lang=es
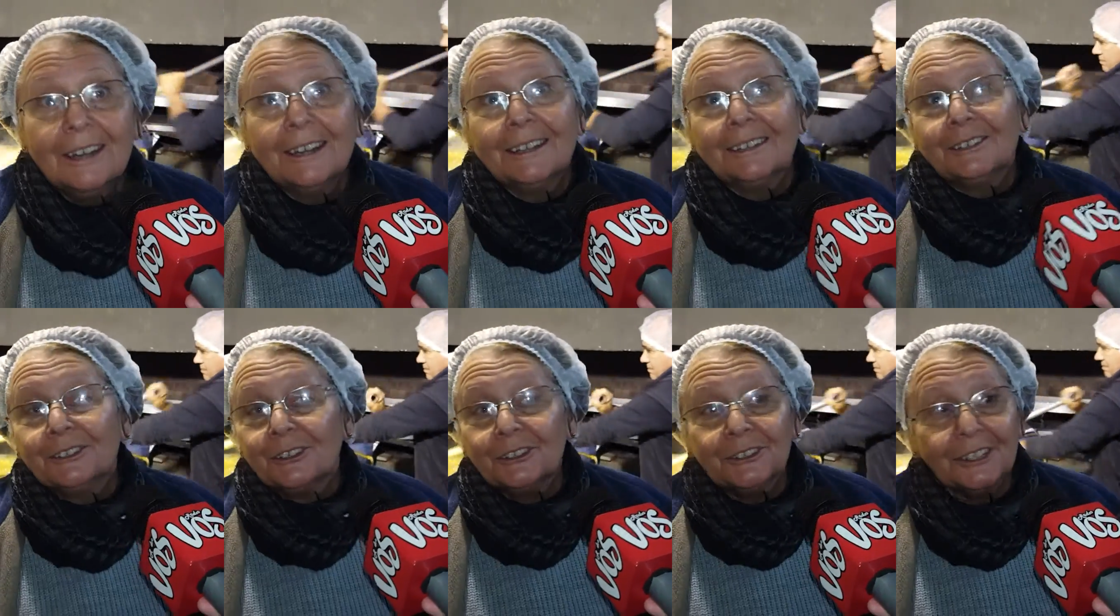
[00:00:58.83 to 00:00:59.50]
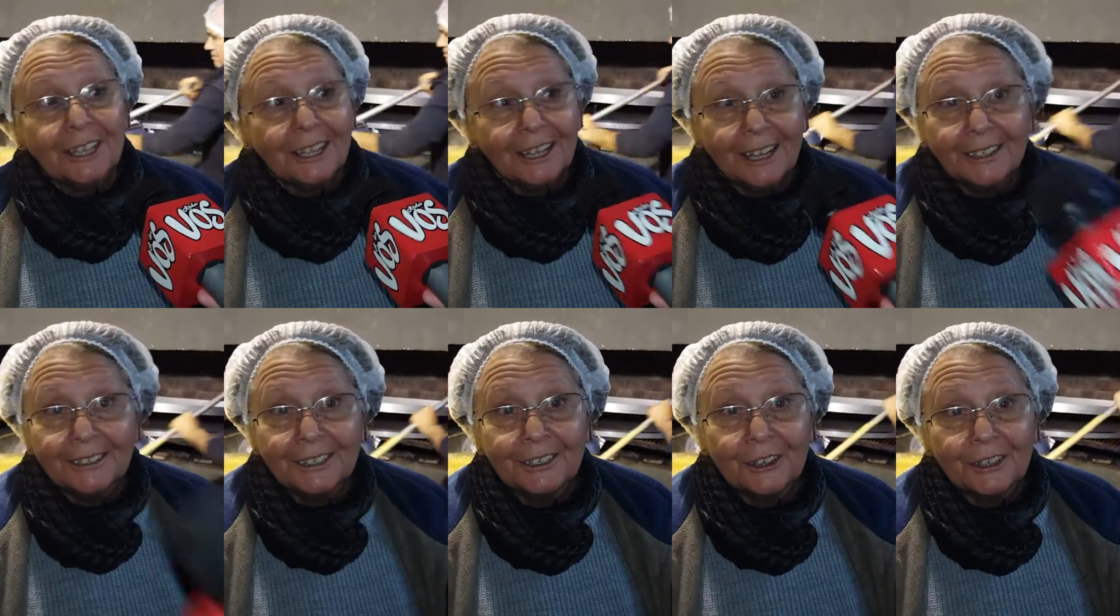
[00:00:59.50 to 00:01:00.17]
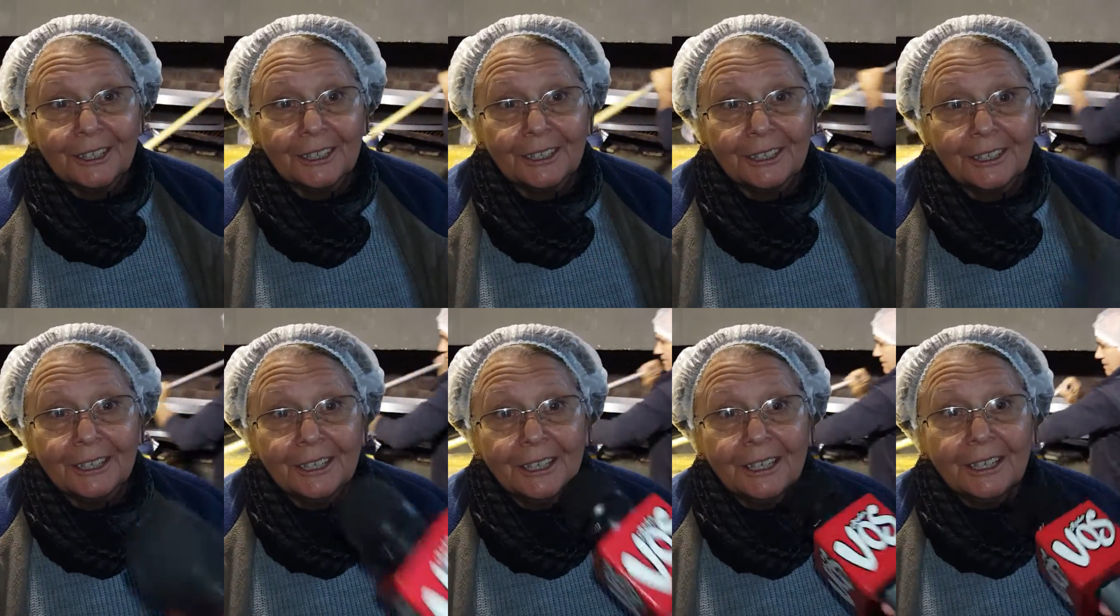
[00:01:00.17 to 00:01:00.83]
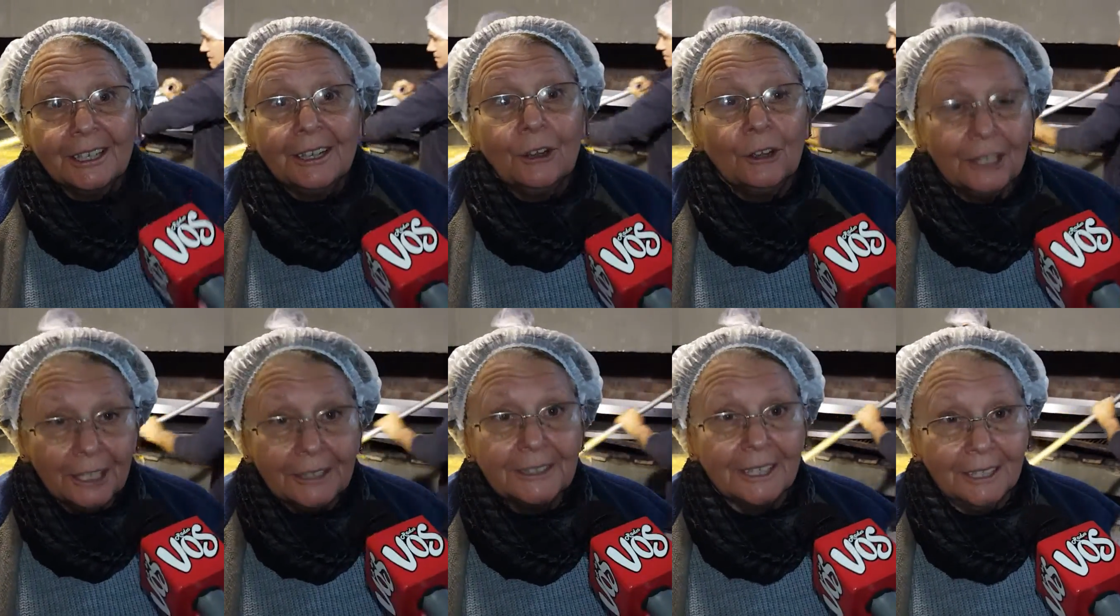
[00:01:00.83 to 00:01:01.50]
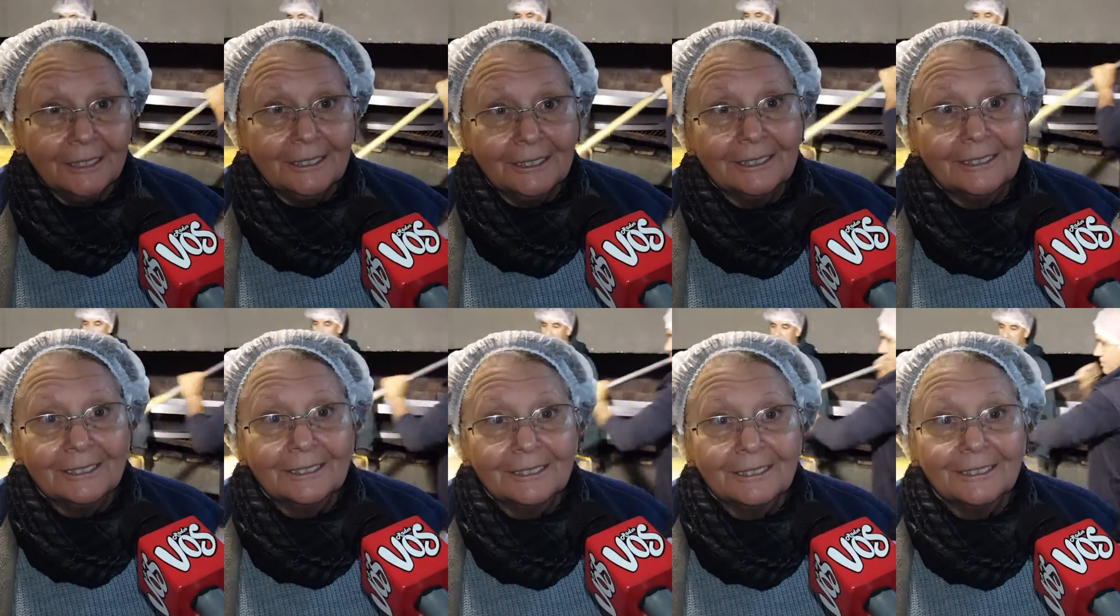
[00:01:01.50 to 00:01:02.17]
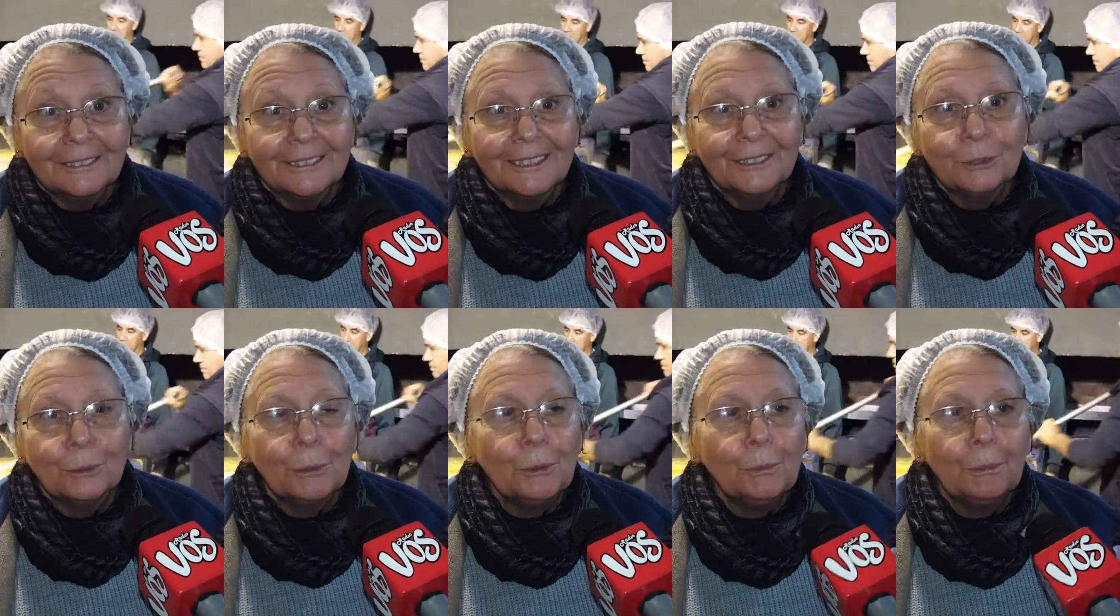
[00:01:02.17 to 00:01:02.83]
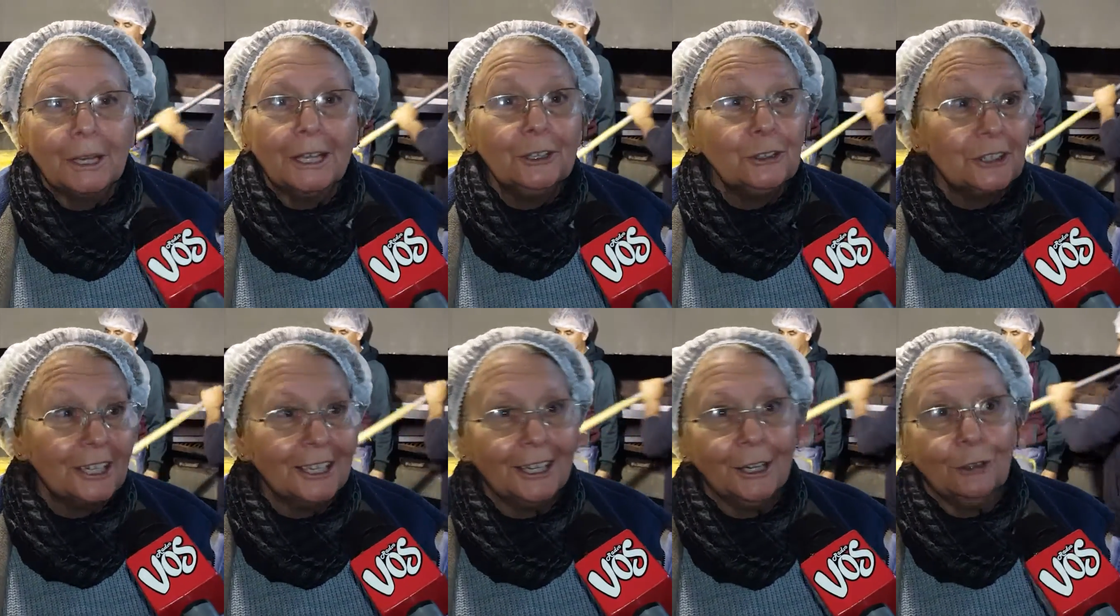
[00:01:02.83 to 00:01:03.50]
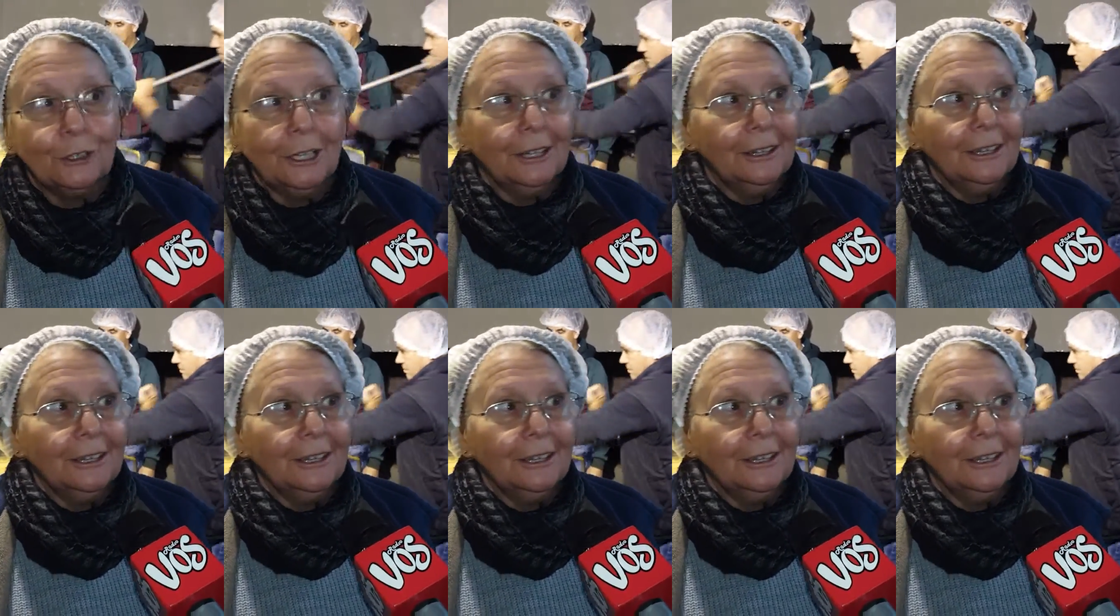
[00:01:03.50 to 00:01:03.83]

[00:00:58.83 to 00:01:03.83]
Entonces... ¿Y qué hora entraron? Hoy a las 3. Tuvimos un pequeño recreo de las